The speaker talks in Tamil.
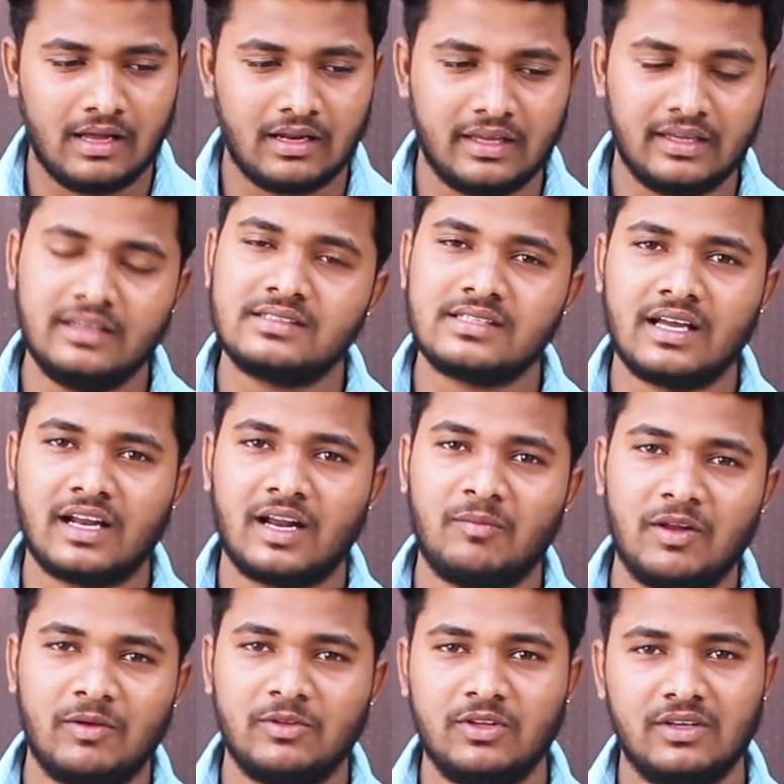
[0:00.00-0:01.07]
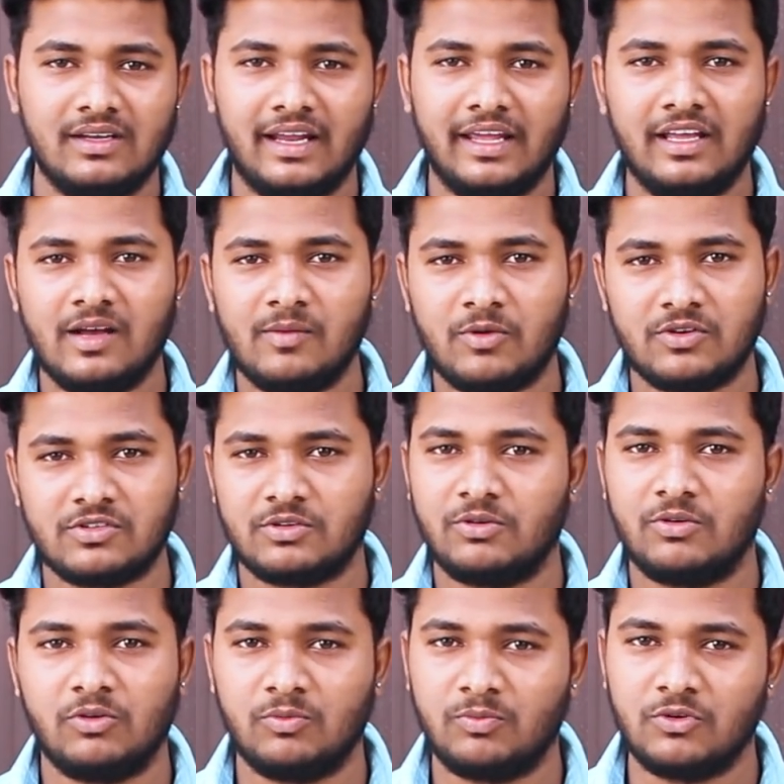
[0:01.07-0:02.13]
நான் இன்ஸ்டாகிராமில் வந்து லைக்கா
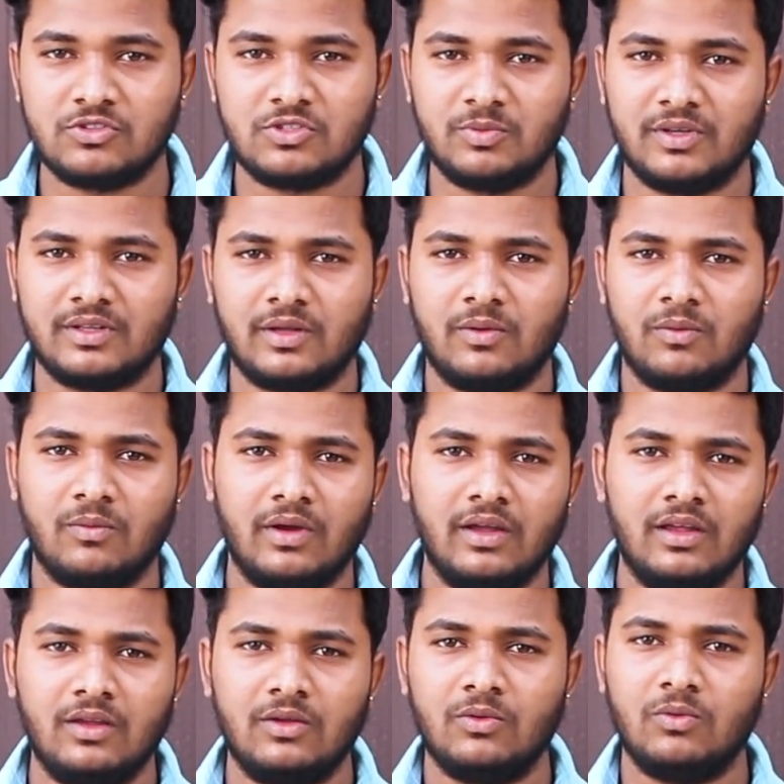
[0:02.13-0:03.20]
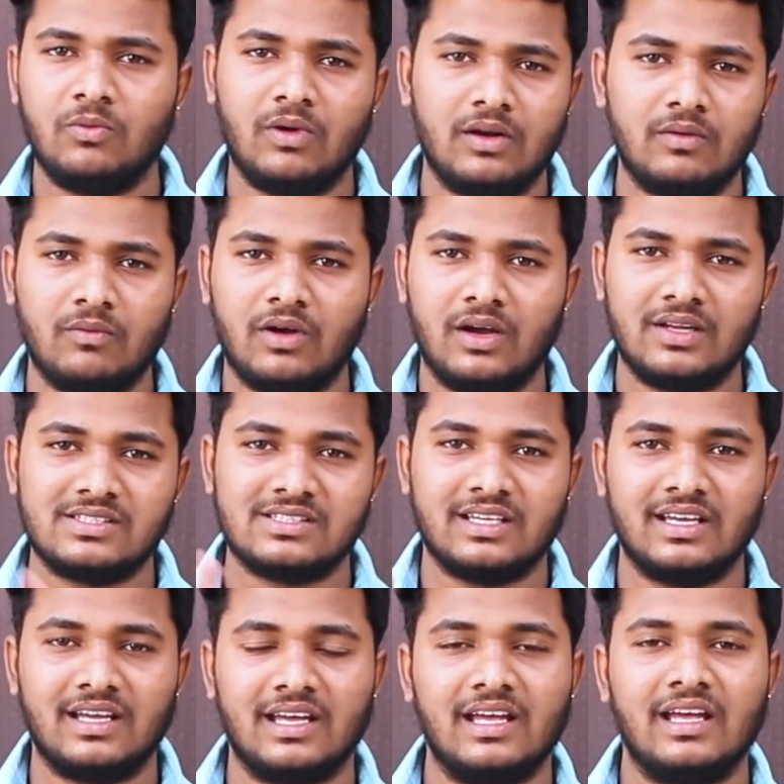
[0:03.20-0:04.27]
ப்ரொடக்ஷனோட ஒரு போஸ்ட் பார்த்தேன் ஒய் யூ வாண்ட் வாட்ச்
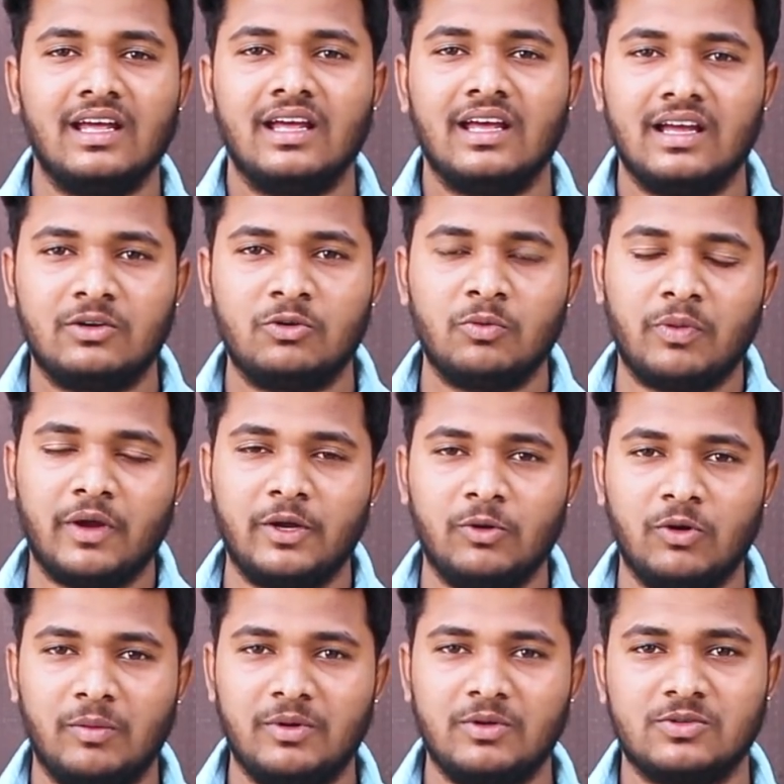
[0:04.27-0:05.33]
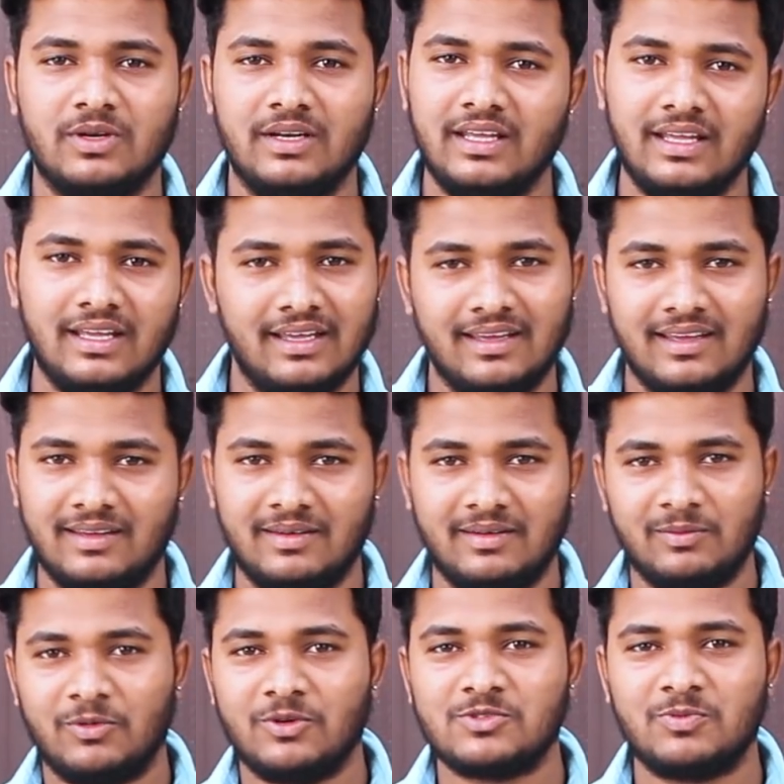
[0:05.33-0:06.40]
டூ பாயிண்ட் oh அப்படின்னு சொல்லி
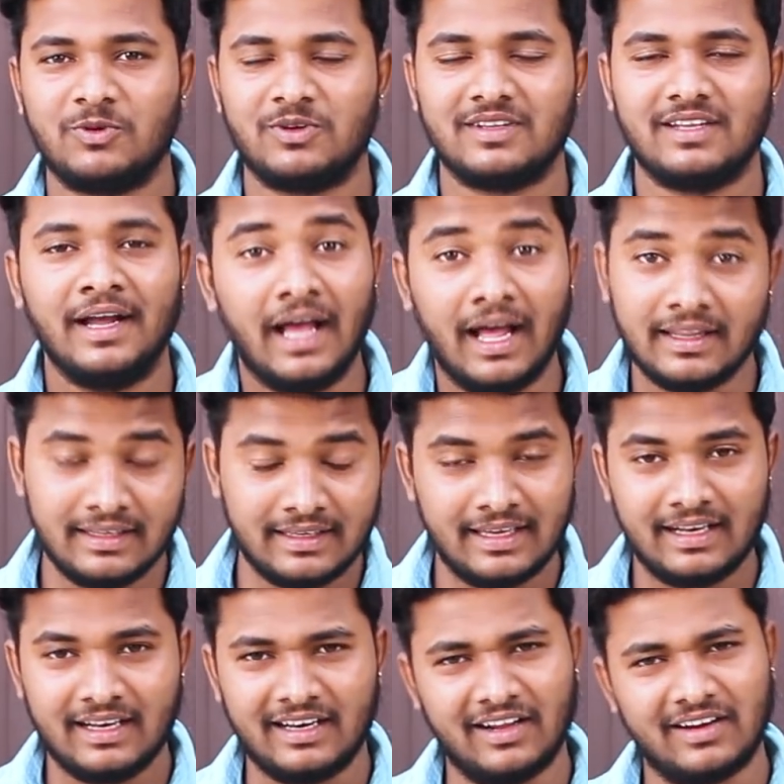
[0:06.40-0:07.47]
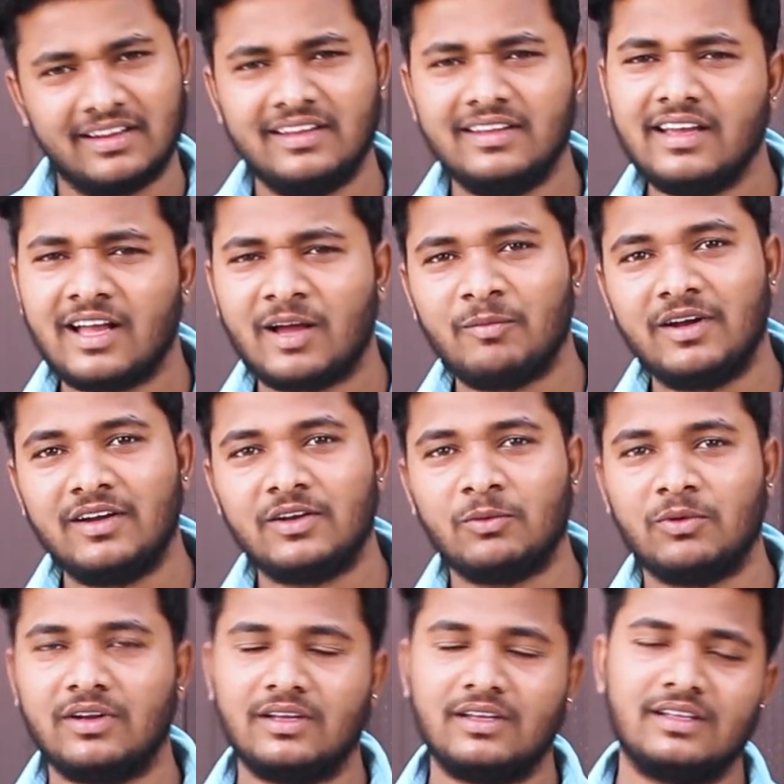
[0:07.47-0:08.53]
போஸ்ட் போட்டிருந்தாங்க அது கீழே நிறைய கமெண்ட்
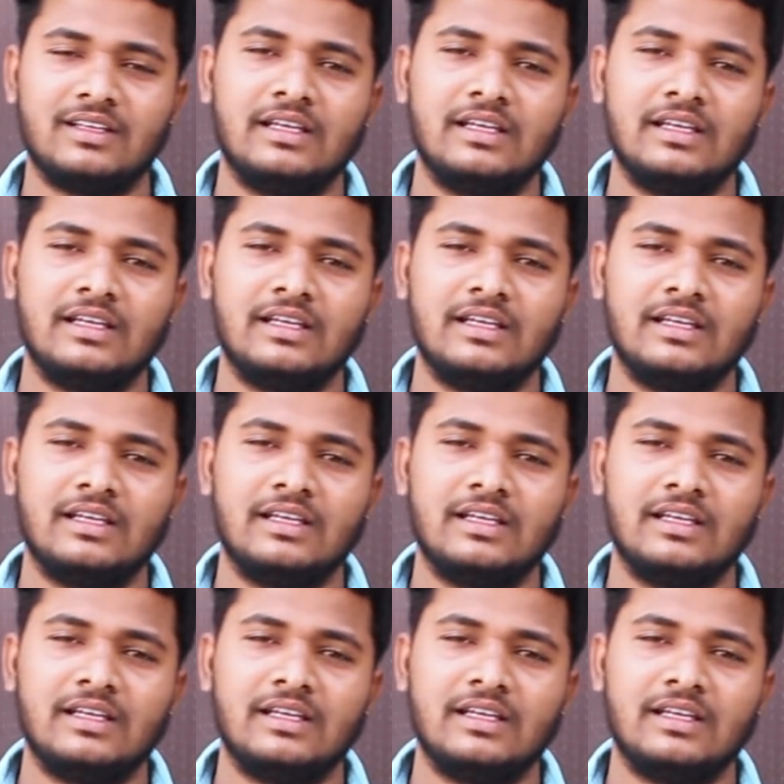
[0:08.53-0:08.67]
ஒரு